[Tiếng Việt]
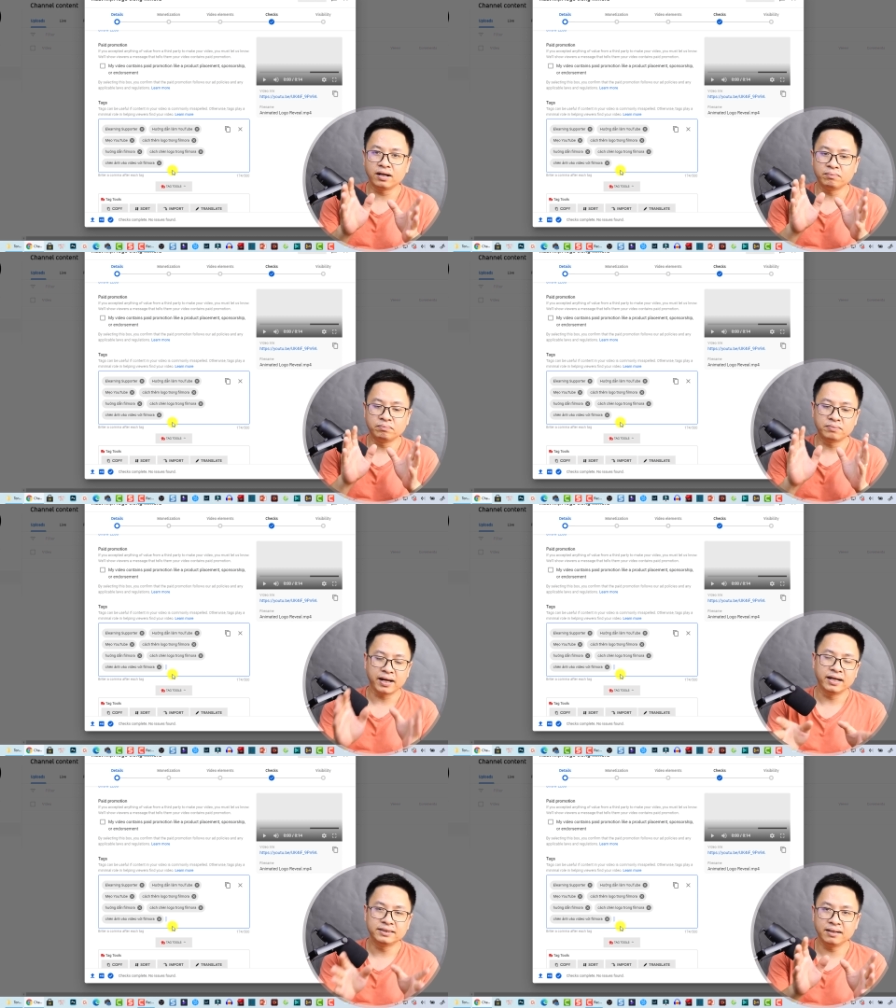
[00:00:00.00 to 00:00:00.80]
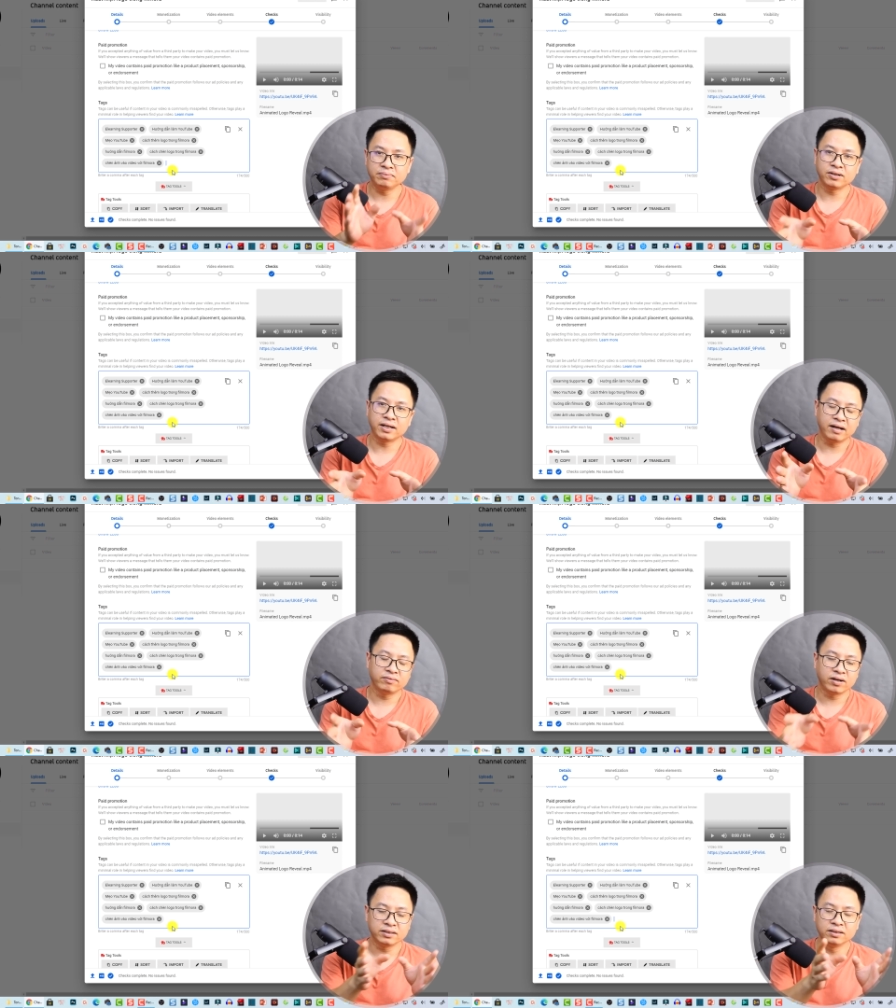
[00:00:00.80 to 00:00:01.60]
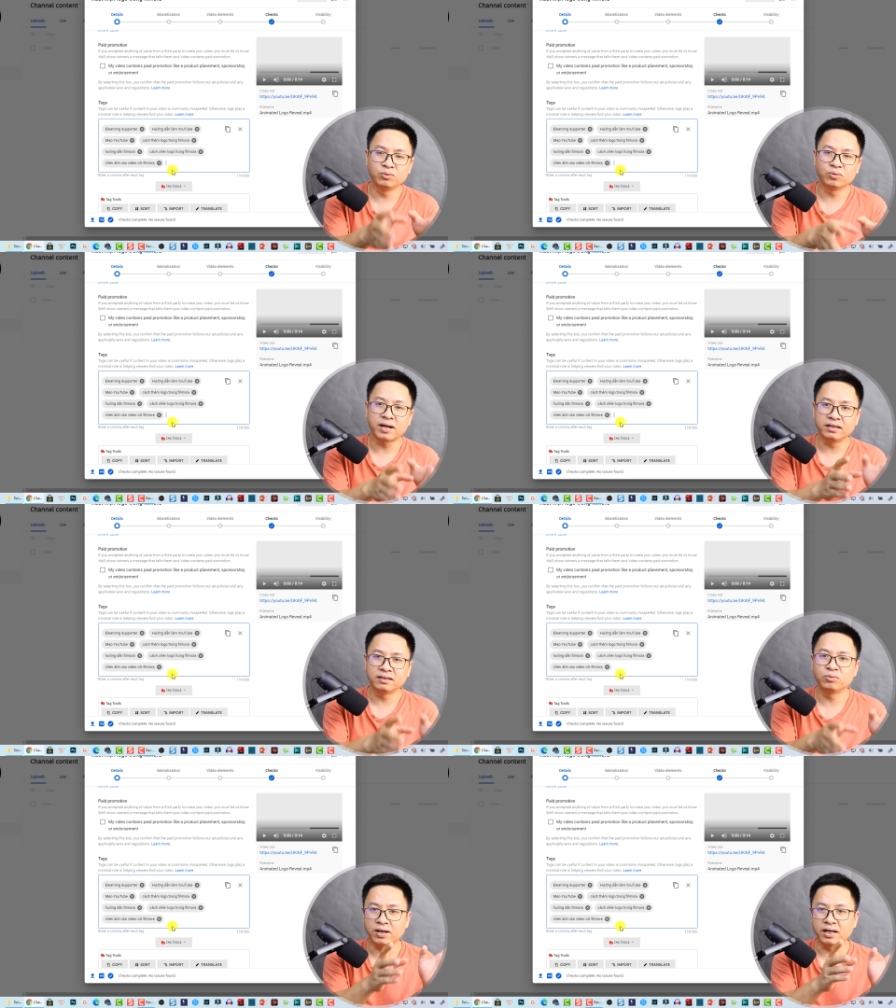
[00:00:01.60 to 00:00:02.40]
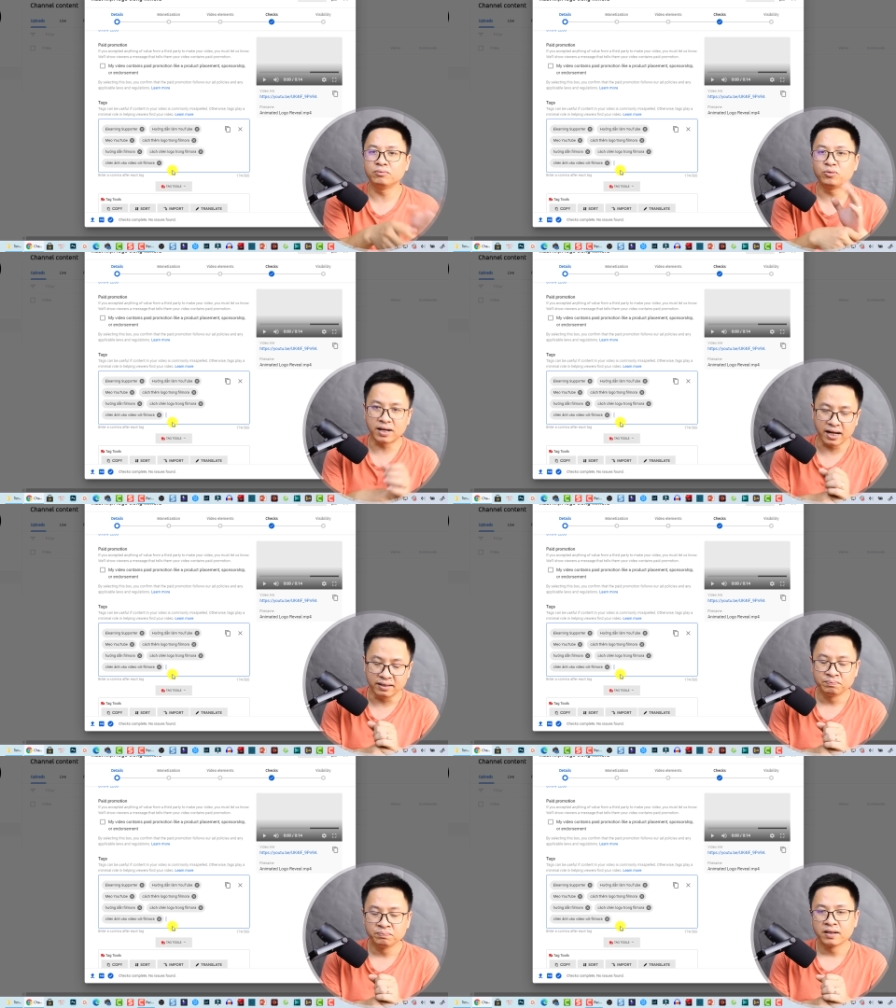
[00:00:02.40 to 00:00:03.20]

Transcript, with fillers: là mày hãy xếp cái này vào cái thư mục này, thư mục này, thư mục này.